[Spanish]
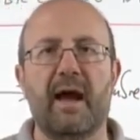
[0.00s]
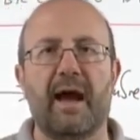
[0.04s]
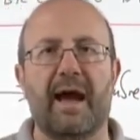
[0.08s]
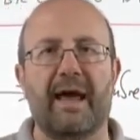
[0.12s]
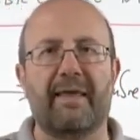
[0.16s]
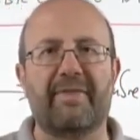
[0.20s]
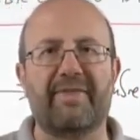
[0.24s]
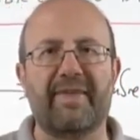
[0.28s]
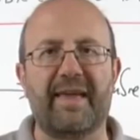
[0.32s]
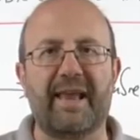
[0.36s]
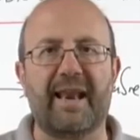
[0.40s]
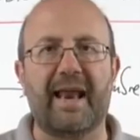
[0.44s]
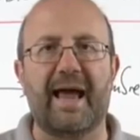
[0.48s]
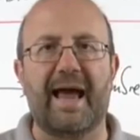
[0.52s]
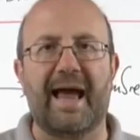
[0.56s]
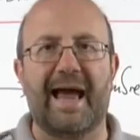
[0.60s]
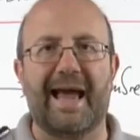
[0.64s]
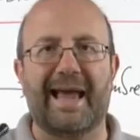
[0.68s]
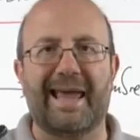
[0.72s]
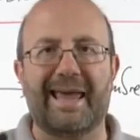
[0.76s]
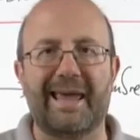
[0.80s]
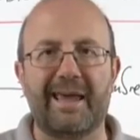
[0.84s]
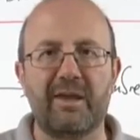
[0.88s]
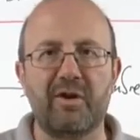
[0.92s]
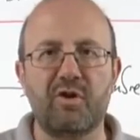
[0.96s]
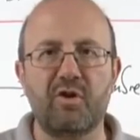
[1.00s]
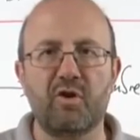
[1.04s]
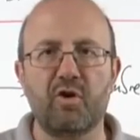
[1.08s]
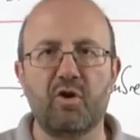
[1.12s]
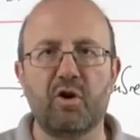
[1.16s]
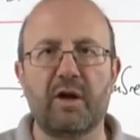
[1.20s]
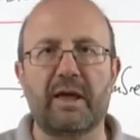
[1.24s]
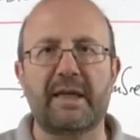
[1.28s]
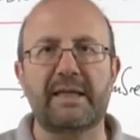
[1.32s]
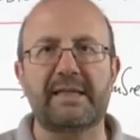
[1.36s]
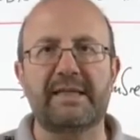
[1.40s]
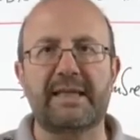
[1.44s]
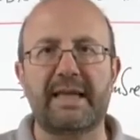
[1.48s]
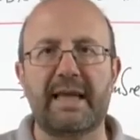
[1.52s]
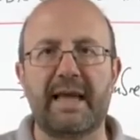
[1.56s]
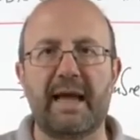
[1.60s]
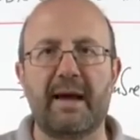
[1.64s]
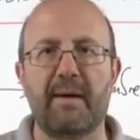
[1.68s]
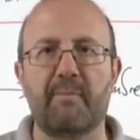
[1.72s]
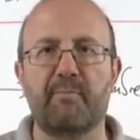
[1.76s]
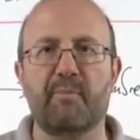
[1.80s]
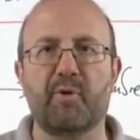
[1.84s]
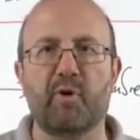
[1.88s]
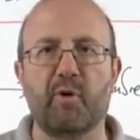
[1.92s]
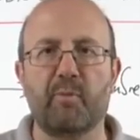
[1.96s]
hacer aquello que
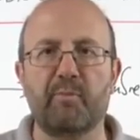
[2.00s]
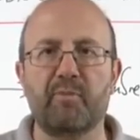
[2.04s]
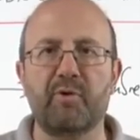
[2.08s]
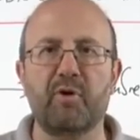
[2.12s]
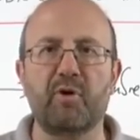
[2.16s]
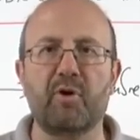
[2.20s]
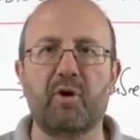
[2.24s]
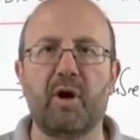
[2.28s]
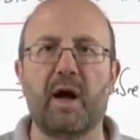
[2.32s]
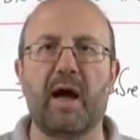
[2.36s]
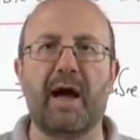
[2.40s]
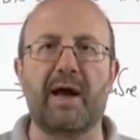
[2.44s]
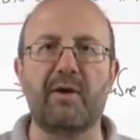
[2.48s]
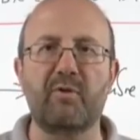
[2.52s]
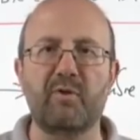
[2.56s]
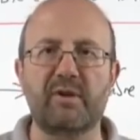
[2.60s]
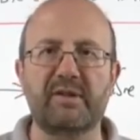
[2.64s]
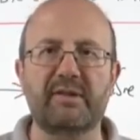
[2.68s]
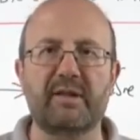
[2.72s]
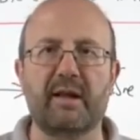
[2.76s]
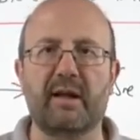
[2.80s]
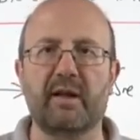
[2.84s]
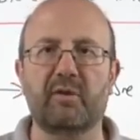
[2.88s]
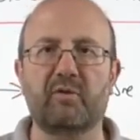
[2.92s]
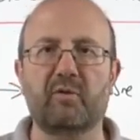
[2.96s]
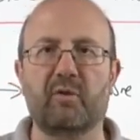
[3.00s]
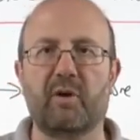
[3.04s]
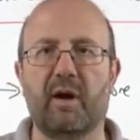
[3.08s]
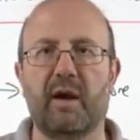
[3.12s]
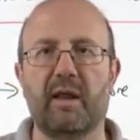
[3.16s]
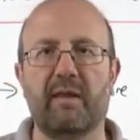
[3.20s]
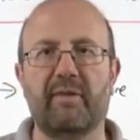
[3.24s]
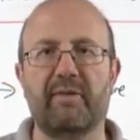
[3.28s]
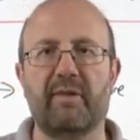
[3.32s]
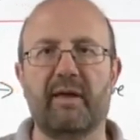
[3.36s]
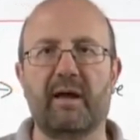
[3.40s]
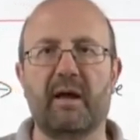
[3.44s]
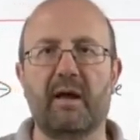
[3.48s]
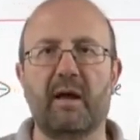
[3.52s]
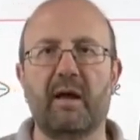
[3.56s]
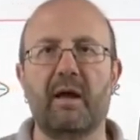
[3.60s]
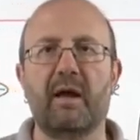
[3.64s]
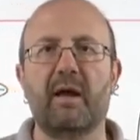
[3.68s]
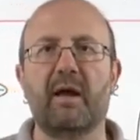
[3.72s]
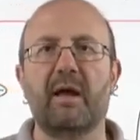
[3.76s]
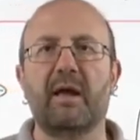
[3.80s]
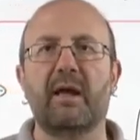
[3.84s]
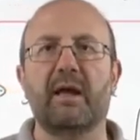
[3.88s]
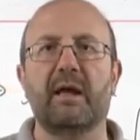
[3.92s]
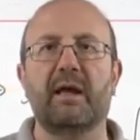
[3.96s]
sea propio a nuestra naturaleza
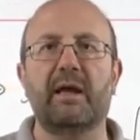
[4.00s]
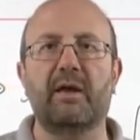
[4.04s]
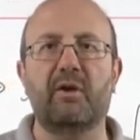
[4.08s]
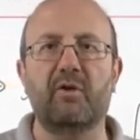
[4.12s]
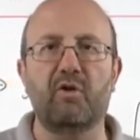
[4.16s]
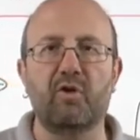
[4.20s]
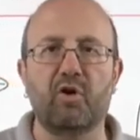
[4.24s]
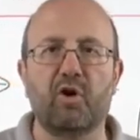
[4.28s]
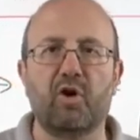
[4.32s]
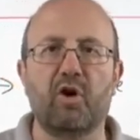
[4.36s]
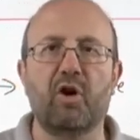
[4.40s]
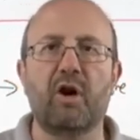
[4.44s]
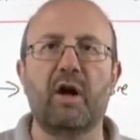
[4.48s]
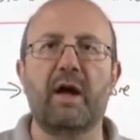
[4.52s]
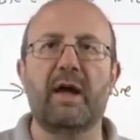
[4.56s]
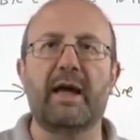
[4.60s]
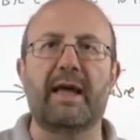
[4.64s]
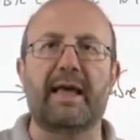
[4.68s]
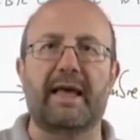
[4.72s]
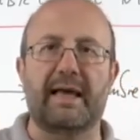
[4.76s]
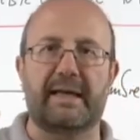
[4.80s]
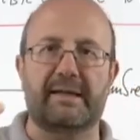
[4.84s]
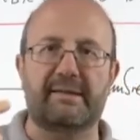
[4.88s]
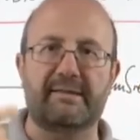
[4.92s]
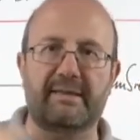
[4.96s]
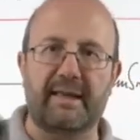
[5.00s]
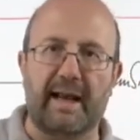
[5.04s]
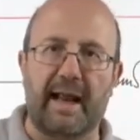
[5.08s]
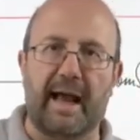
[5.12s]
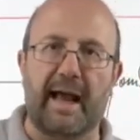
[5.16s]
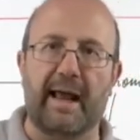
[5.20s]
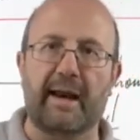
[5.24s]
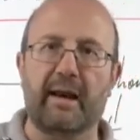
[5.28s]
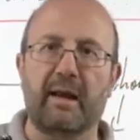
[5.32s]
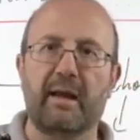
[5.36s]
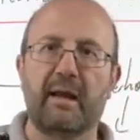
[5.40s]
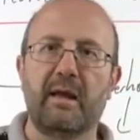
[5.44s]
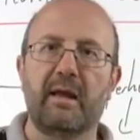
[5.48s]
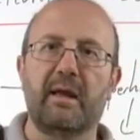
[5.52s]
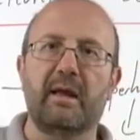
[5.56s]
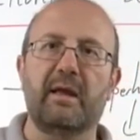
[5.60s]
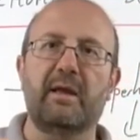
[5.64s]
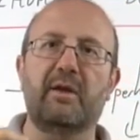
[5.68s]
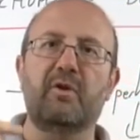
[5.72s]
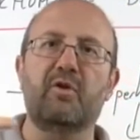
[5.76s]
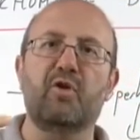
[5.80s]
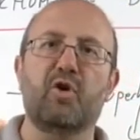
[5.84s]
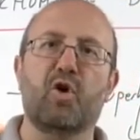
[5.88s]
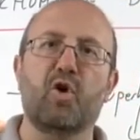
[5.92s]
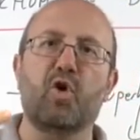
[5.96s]
y no castrar
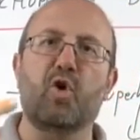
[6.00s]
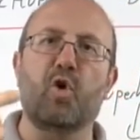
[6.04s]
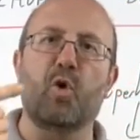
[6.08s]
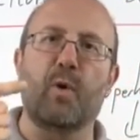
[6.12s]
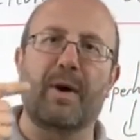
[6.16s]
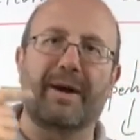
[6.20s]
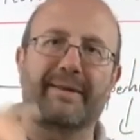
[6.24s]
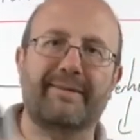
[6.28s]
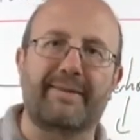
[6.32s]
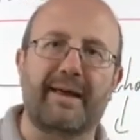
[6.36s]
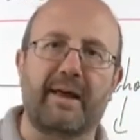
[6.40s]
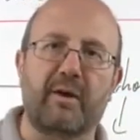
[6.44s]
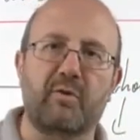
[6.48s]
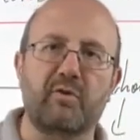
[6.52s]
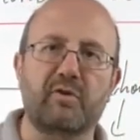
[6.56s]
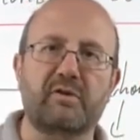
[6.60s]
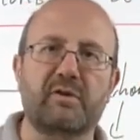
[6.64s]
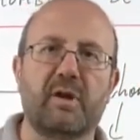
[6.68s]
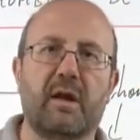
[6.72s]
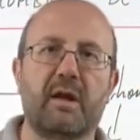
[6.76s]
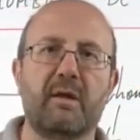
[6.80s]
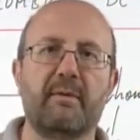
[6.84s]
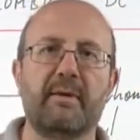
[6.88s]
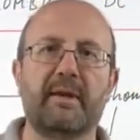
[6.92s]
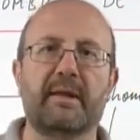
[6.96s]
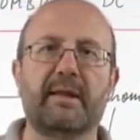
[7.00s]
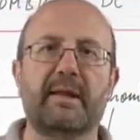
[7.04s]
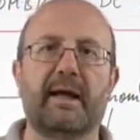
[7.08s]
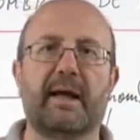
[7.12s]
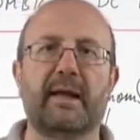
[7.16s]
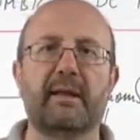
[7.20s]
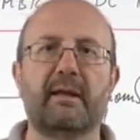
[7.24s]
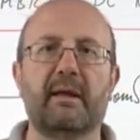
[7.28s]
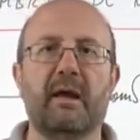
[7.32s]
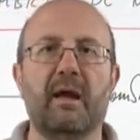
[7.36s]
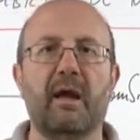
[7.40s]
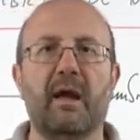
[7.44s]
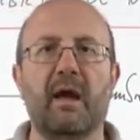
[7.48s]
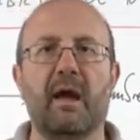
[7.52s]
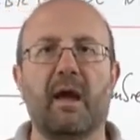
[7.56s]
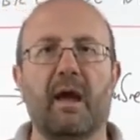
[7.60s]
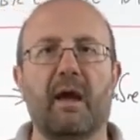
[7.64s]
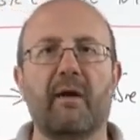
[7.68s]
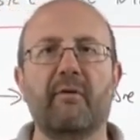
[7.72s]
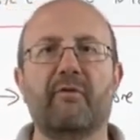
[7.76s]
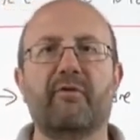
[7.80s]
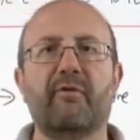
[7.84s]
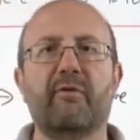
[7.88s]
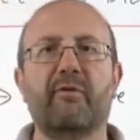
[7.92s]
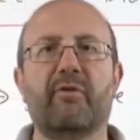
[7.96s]
y no coartar nuestra libertad
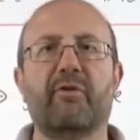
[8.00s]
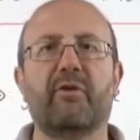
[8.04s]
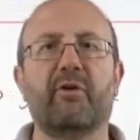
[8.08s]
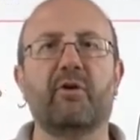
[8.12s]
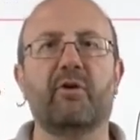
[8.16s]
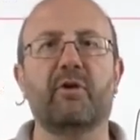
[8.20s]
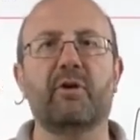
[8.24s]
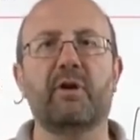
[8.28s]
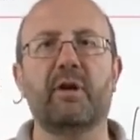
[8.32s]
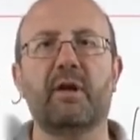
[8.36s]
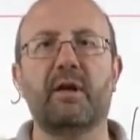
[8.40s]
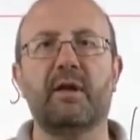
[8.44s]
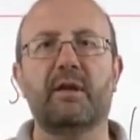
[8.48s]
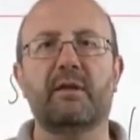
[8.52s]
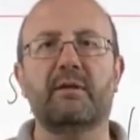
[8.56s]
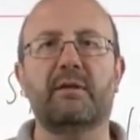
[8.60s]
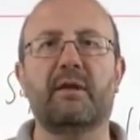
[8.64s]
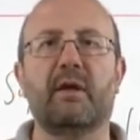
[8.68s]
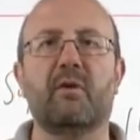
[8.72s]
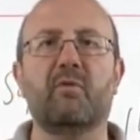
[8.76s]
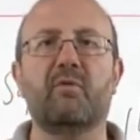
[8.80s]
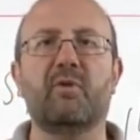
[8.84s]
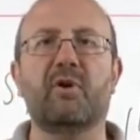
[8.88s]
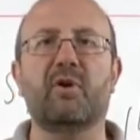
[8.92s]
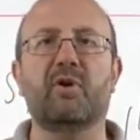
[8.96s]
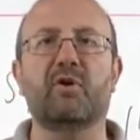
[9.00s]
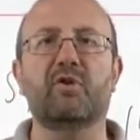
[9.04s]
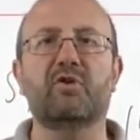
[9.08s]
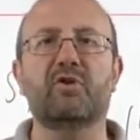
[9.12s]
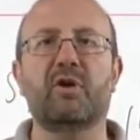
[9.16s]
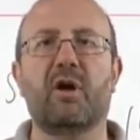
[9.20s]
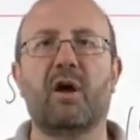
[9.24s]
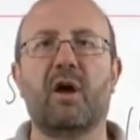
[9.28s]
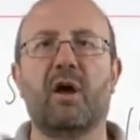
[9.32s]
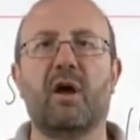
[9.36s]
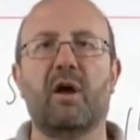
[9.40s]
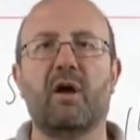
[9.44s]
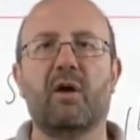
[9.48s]
en función de unos